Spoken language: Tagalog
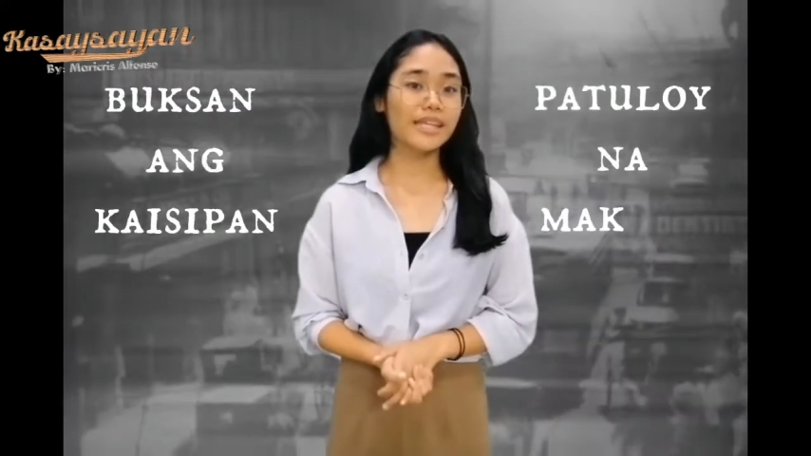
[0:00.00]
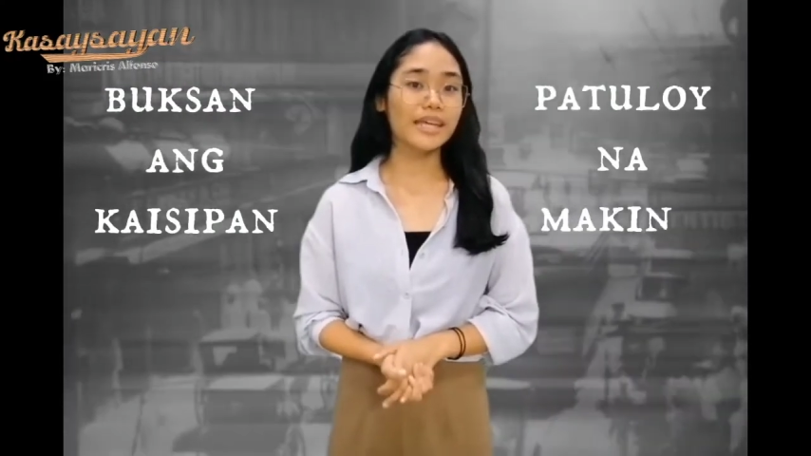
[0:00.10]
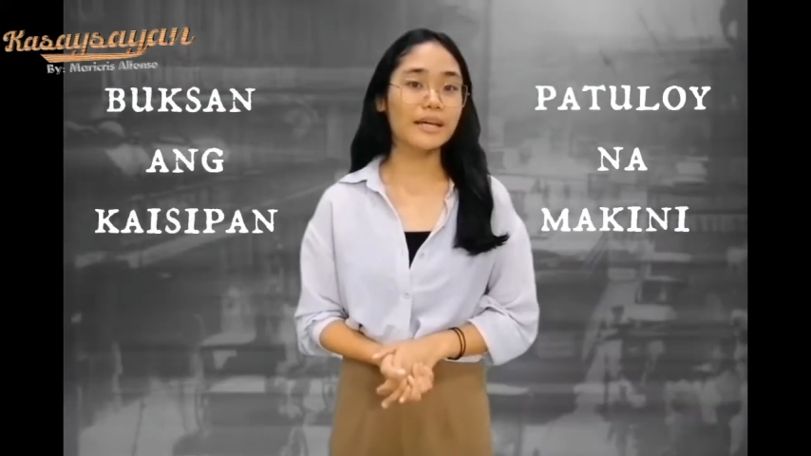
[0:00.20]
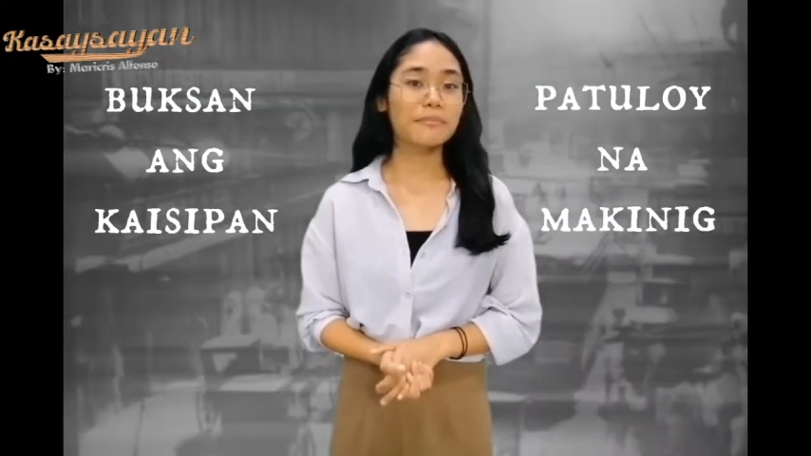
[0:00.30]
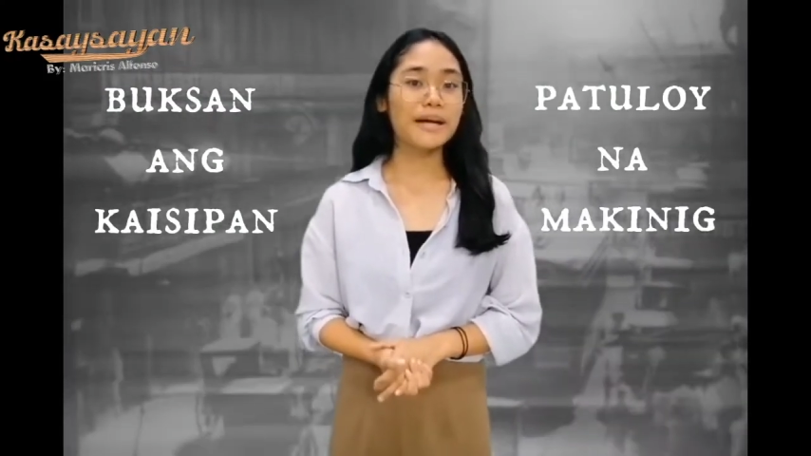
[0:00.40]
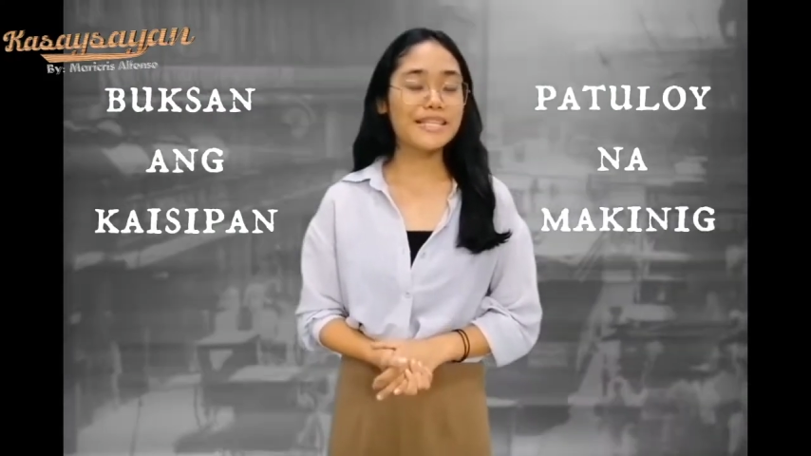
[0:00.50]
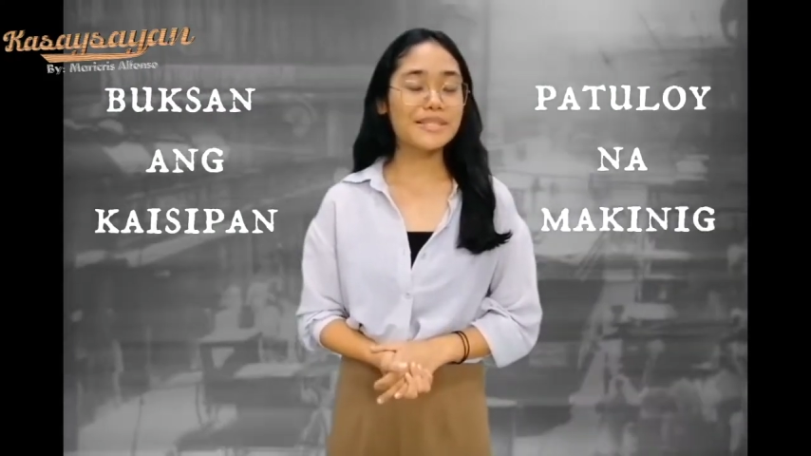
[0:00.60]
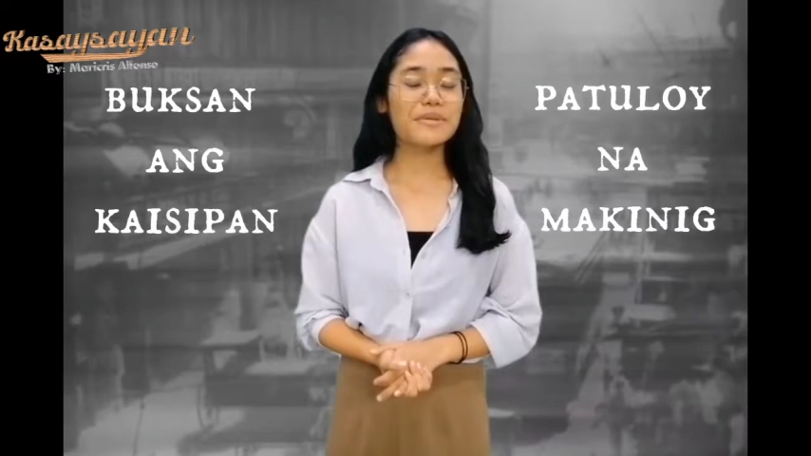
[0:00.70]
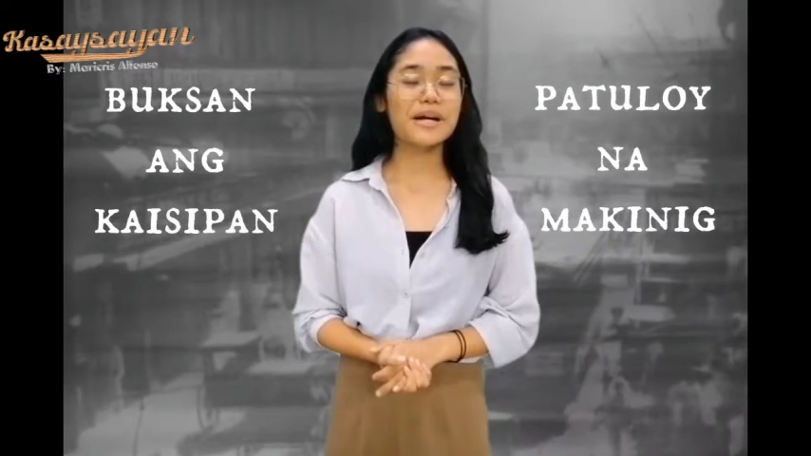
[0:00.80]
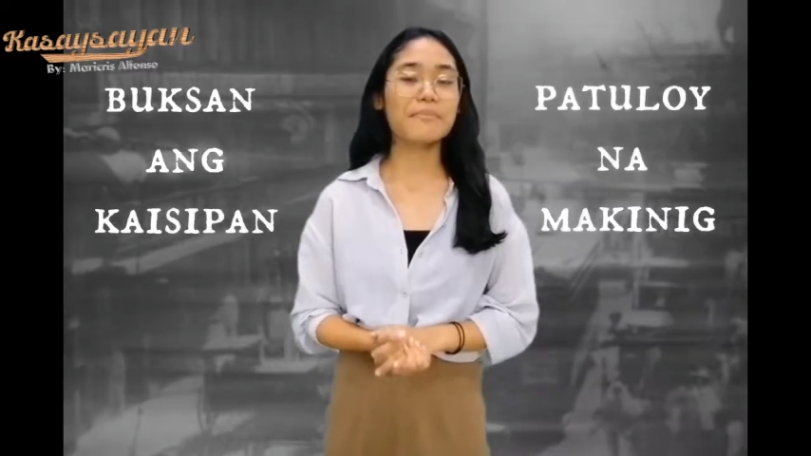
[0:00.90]
makinig para
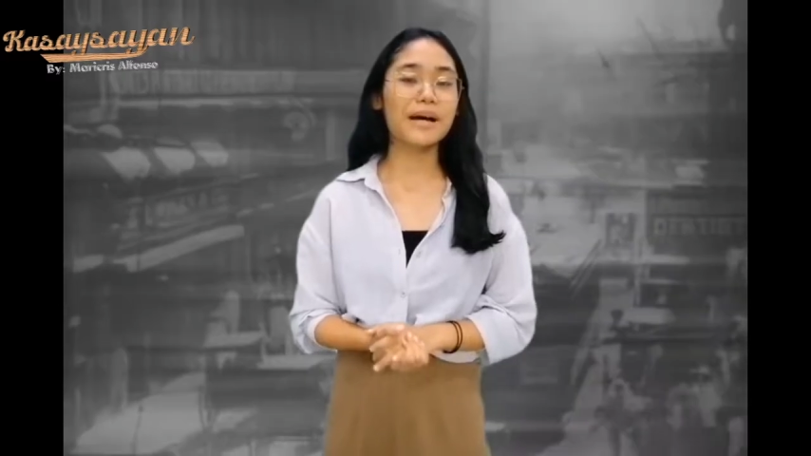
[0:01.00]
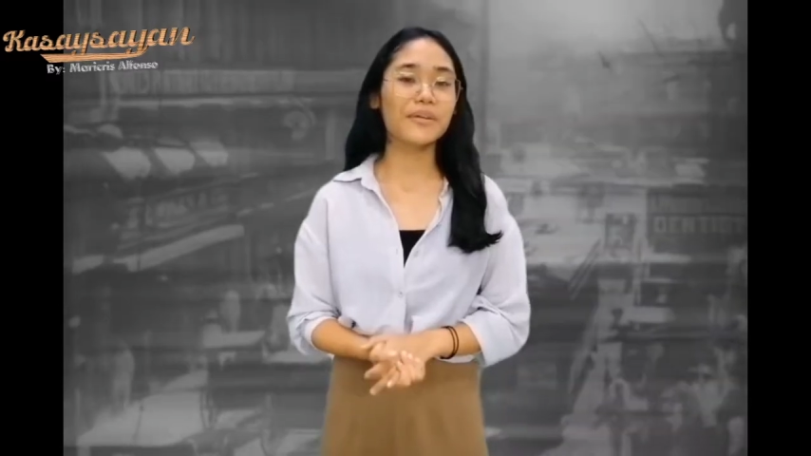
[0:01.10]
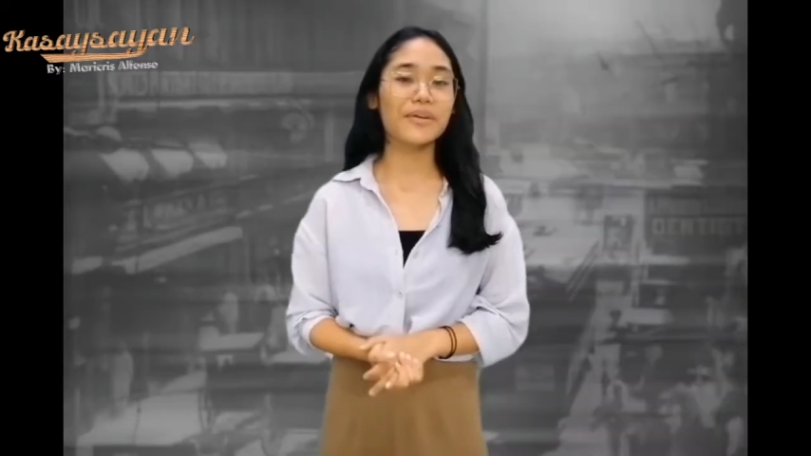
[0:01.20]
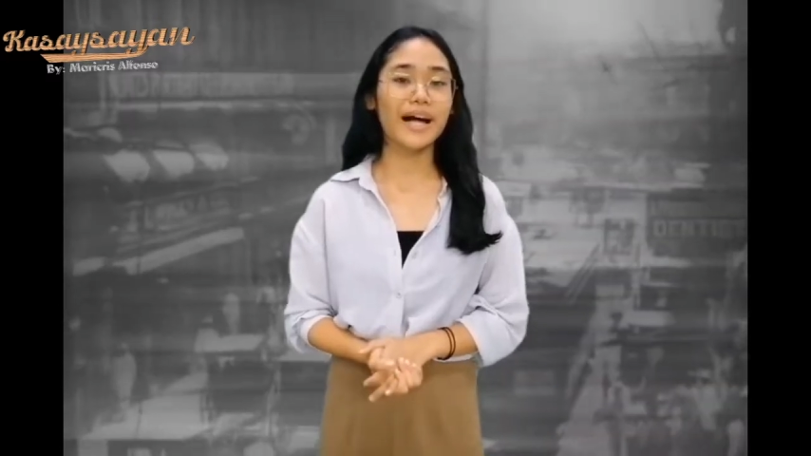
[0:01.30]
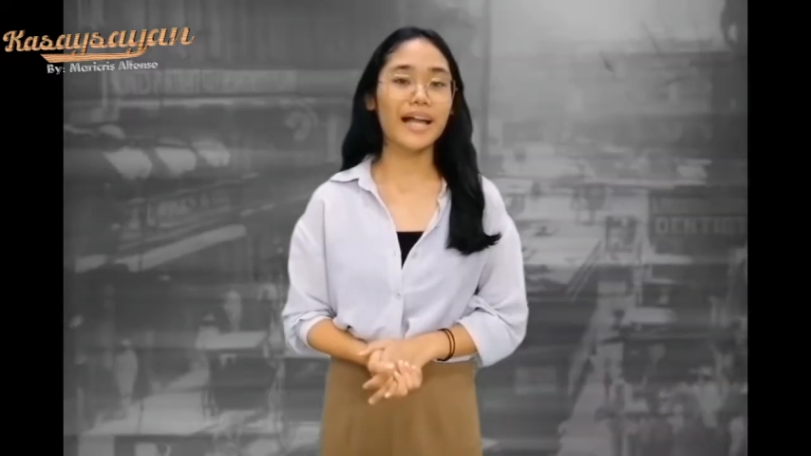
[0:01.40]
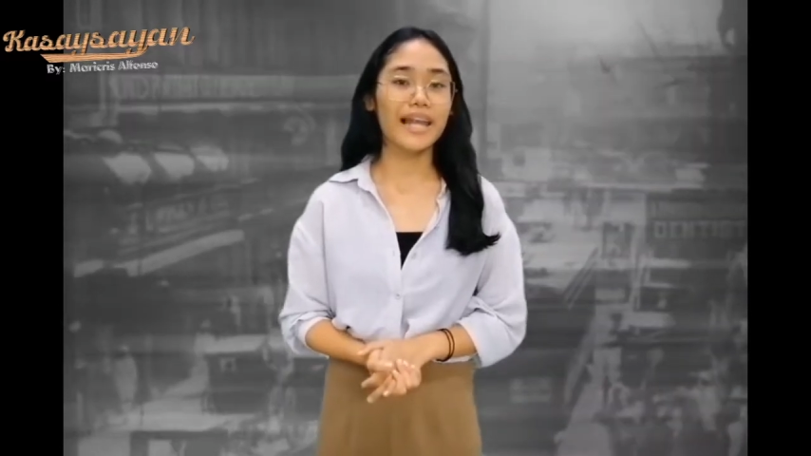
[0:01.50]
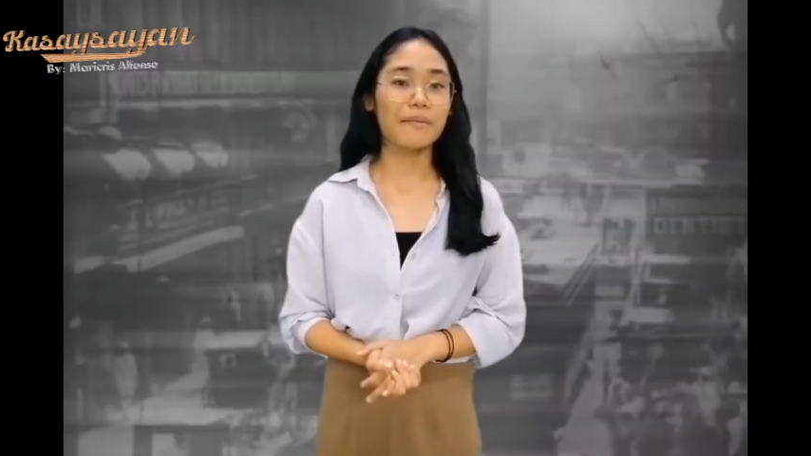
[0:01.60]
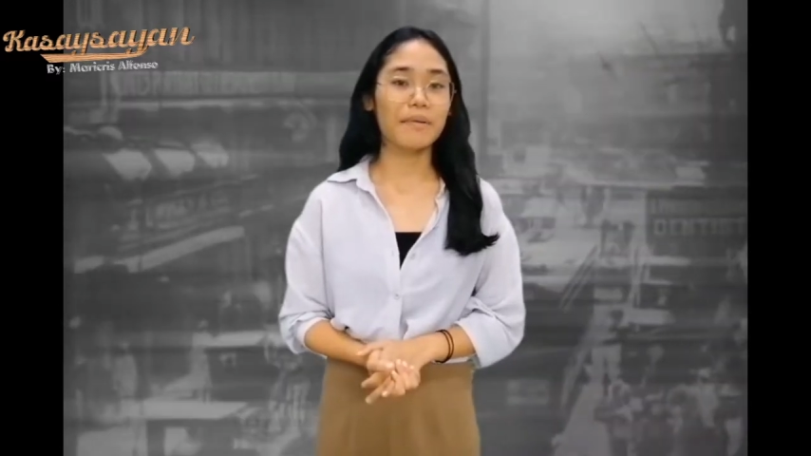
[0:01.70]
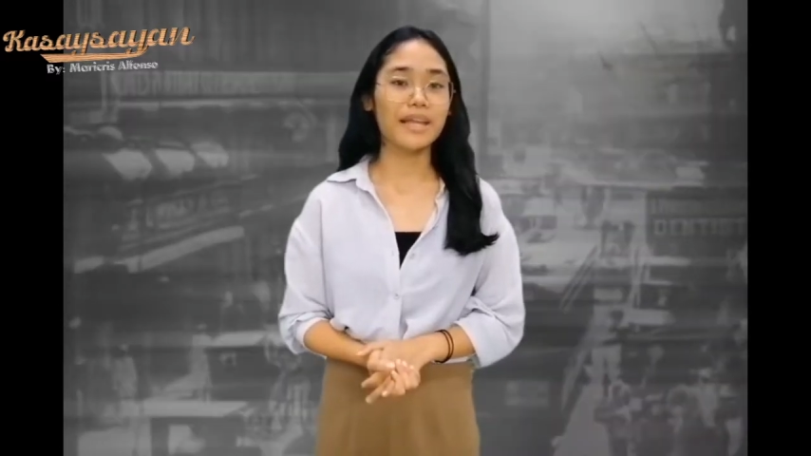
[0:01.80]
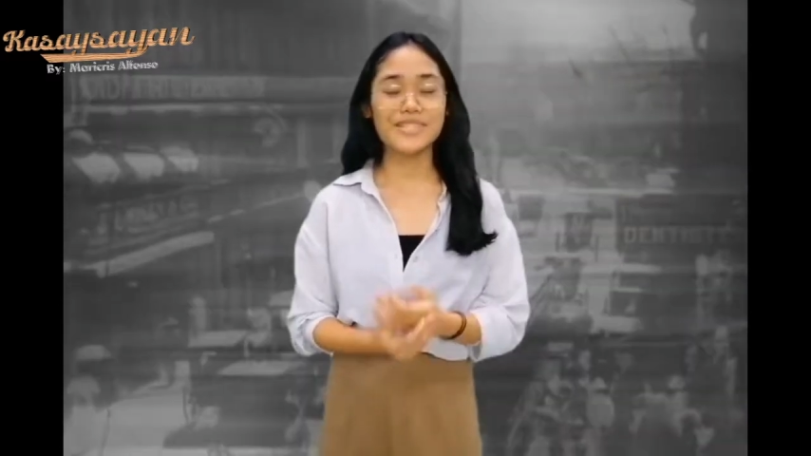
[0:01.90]
sa mga bagong
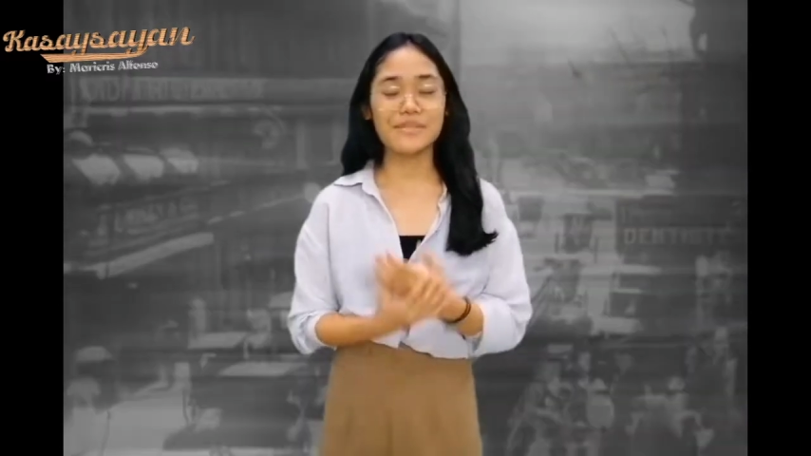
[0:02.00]
kaalam ko